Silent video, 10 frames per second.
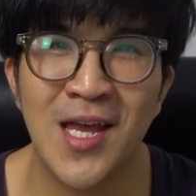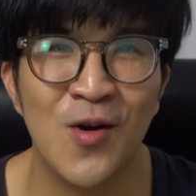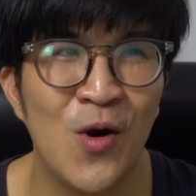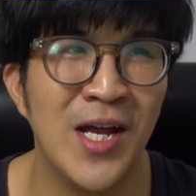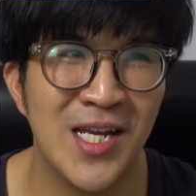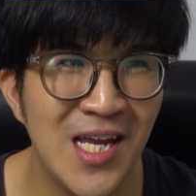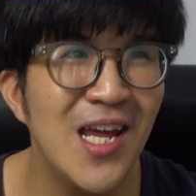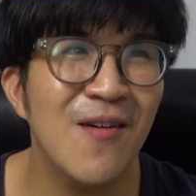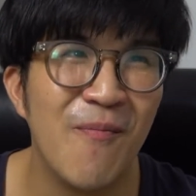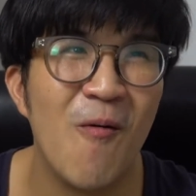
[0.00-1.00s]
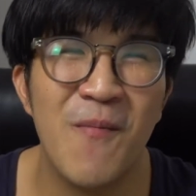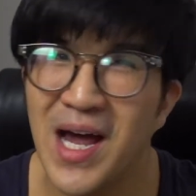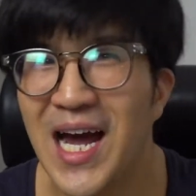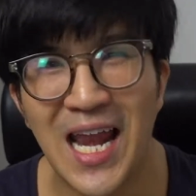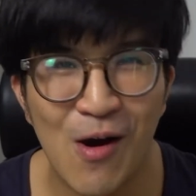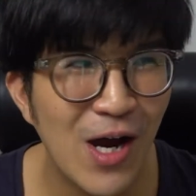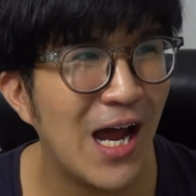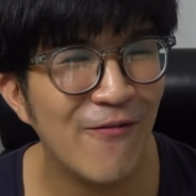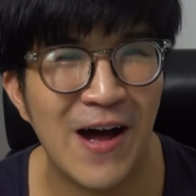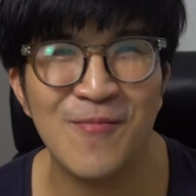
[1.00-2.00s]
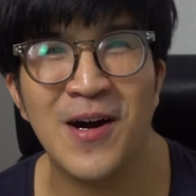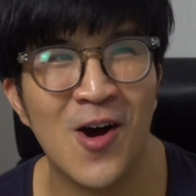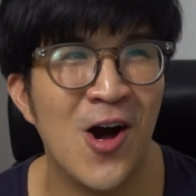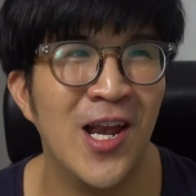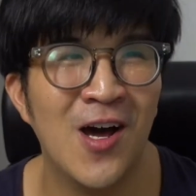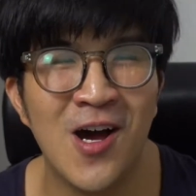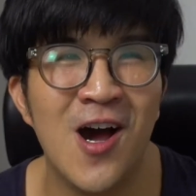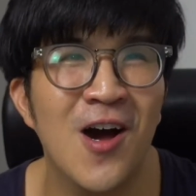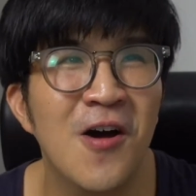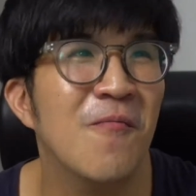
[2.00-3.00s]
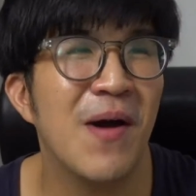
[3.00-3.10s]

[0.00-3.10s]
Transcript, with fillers: งๆด้วยที่ผมไม่เคยเล่าให้ใครฟังมาก่อนแล้วก็